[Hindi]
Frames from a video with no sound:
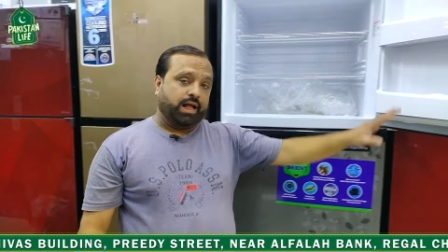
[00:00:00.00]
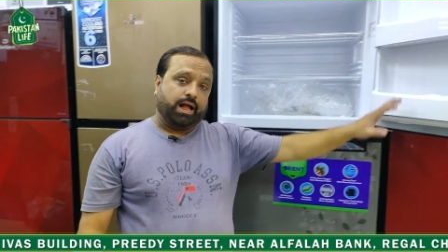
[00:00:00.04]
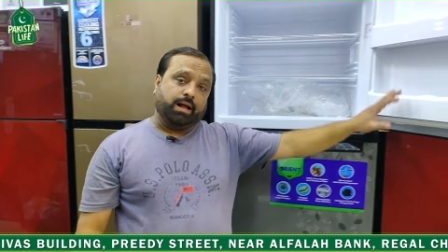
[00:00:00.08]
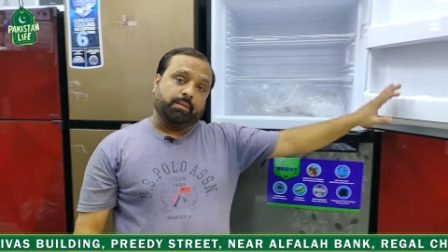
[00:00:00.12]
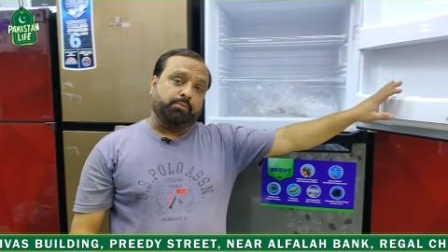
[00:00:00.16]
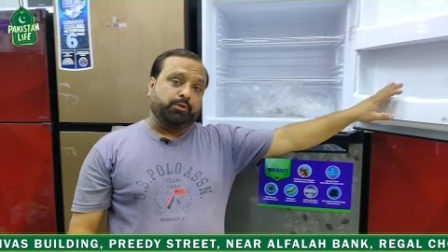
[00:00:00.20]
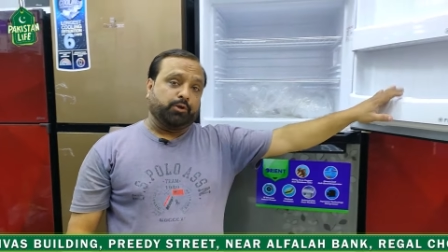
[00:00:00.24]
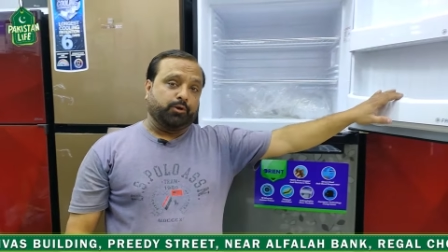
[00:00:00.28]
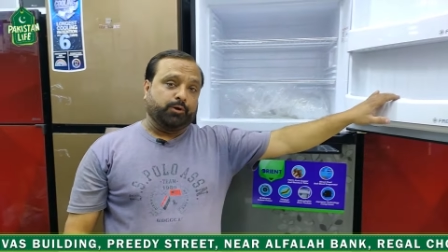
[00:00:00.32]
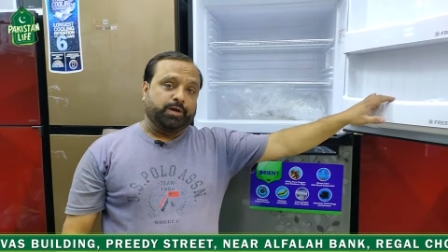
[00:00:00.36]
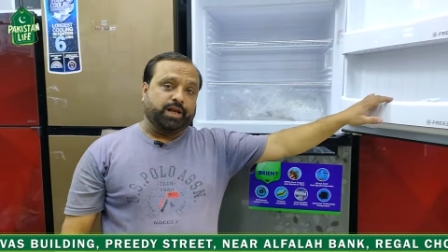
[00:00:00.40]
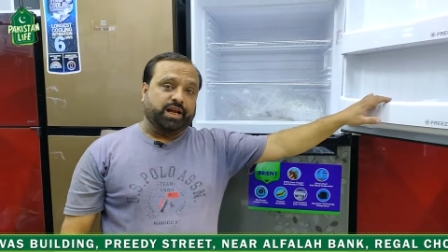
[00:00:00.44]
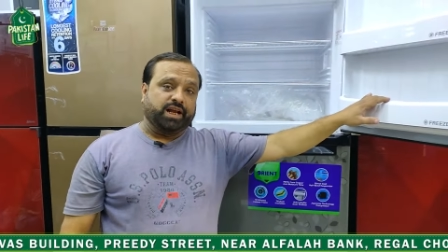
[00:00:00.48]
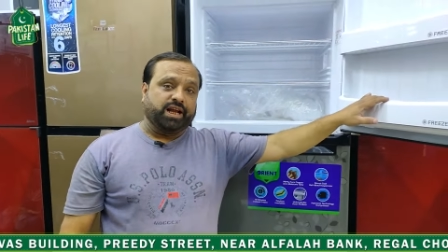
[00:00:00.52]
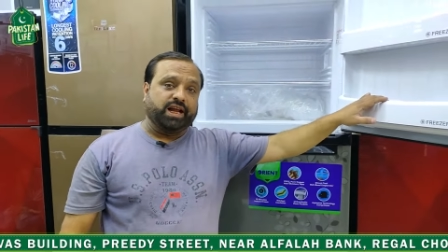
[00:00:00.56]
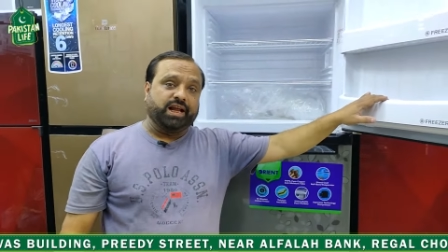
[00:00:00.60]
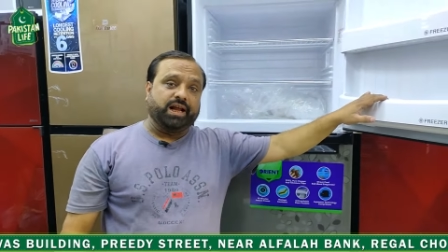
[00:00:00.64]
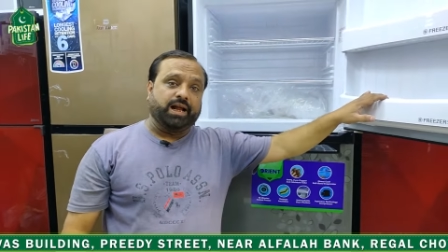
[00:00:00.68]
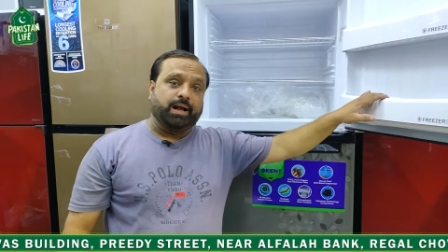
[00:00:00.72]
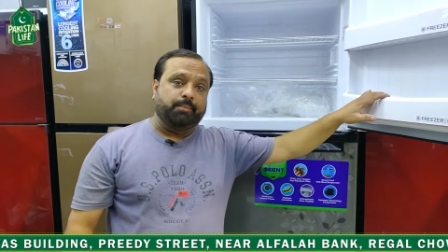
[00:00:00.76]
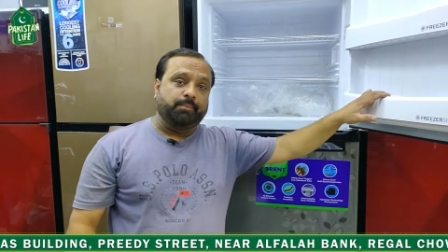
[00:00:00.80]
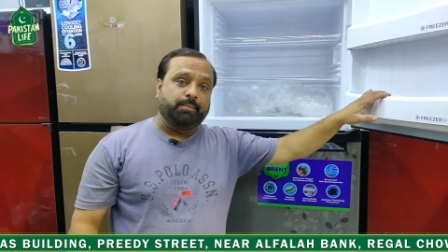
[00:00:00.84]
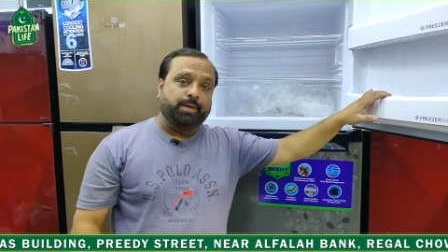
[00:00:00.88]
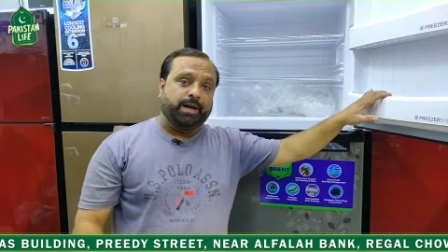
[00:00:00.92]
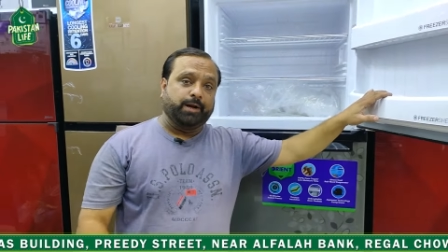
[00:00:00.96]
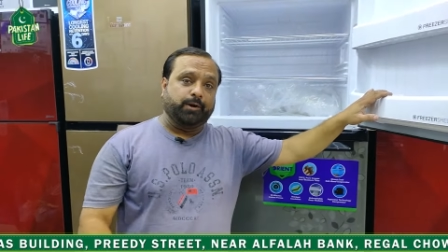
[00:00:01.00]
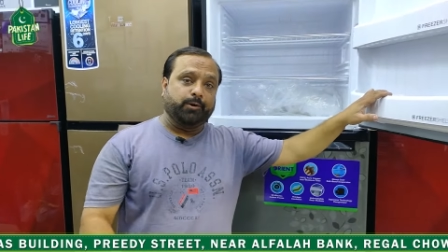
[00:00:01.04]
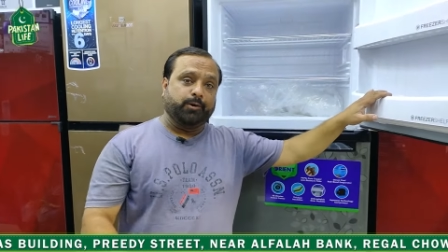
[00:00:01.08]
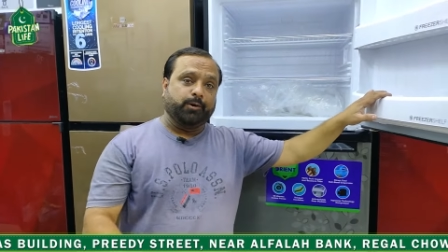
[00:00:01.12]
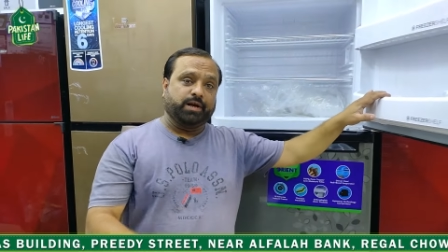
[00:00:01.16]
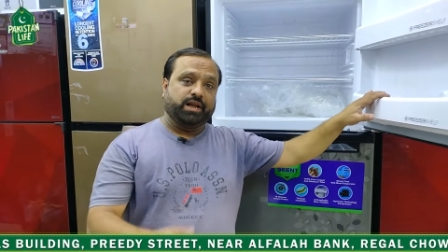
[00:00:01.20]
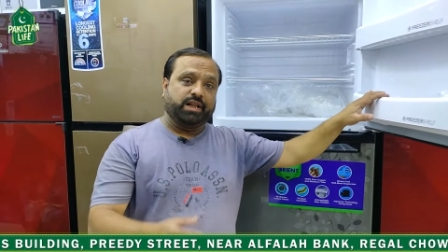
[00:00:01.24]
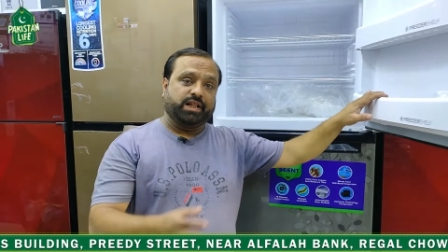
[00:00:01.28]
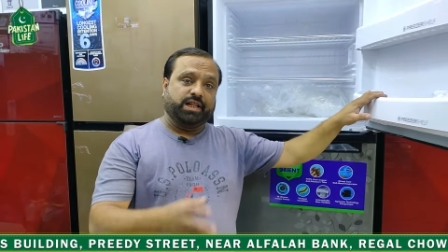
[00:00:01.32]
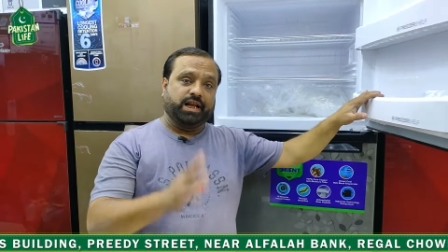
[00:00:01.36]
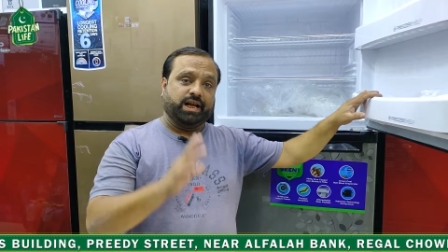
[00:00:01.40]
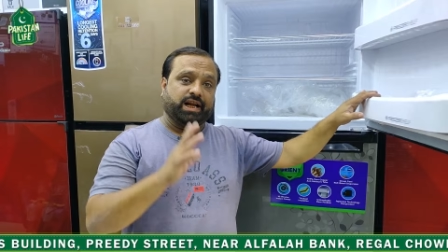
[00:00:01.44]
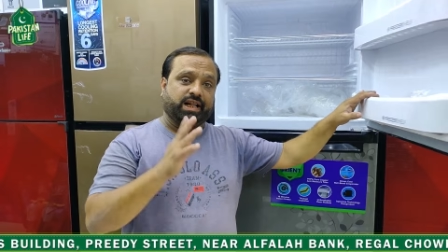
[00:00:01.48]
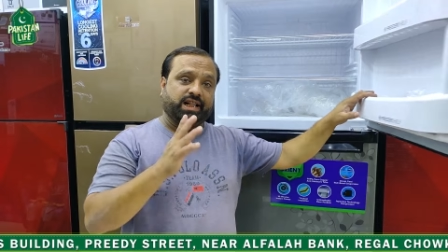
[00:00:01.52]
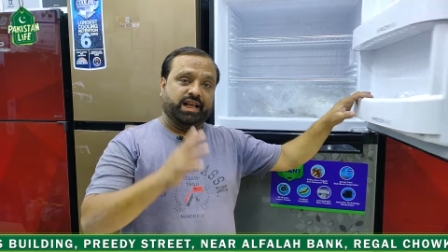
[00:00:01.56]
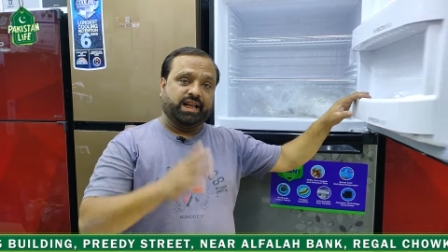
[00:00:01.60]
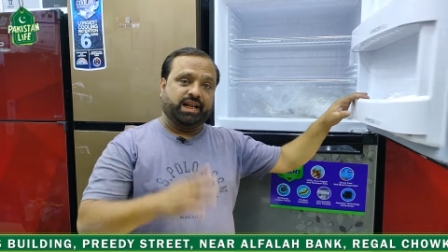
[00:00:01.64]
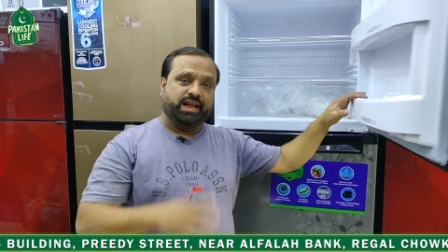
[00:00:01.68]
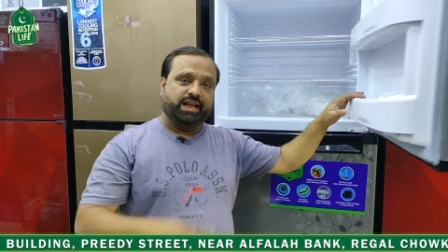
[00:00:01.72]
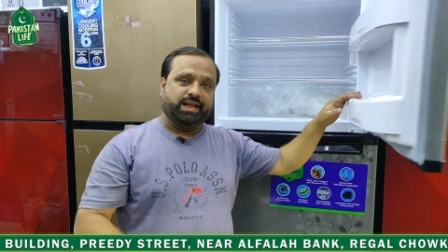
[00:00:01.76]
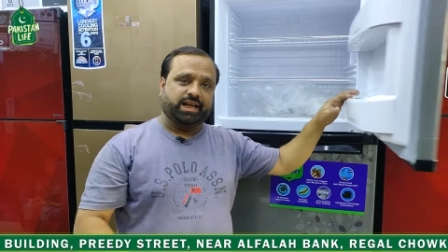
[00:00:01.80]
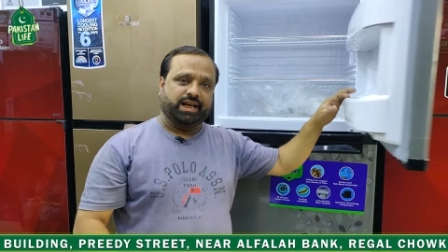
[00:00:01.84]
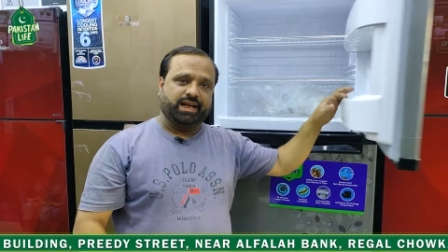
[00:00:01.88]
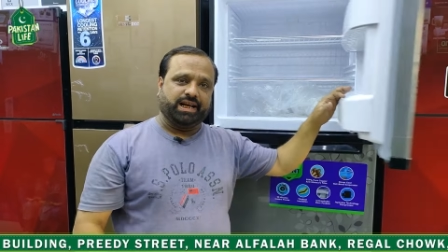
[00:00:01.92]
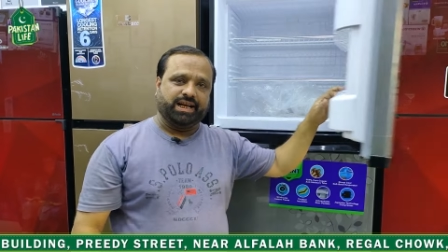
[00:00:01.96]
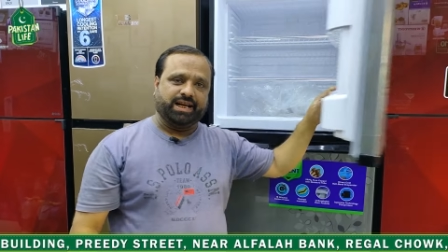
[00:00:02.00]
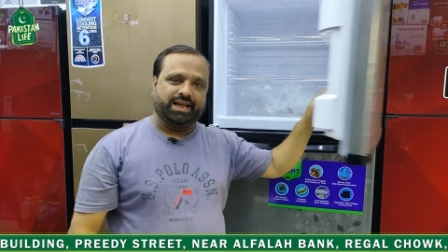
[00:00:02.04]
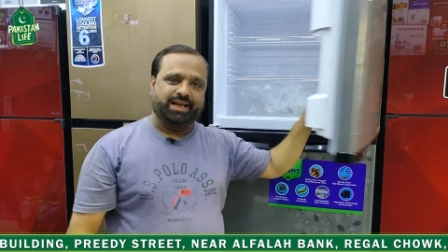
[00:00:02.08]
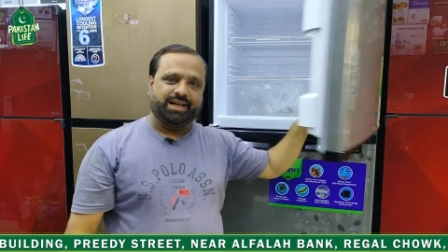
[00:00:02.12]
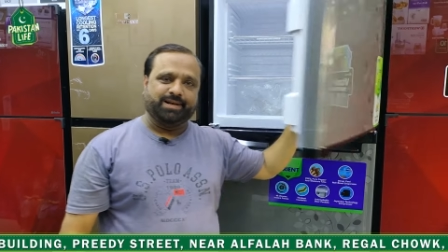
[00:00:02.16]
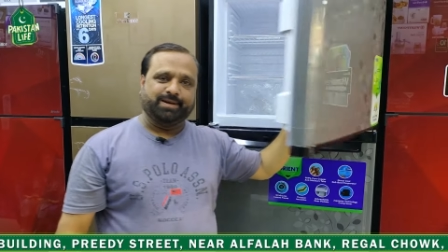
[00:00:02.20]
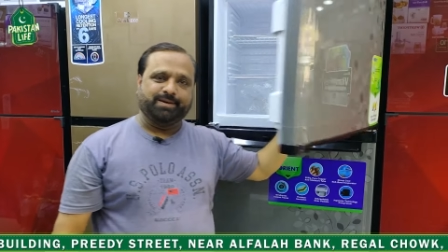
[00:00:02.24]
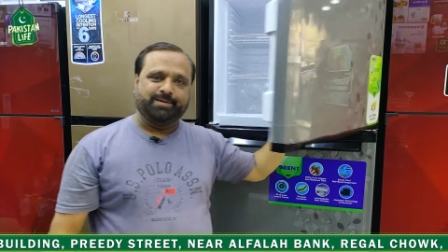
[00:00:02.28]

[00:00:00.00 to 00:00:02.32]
आप सोचे कि आप मेरे को कितने का देना चाहिए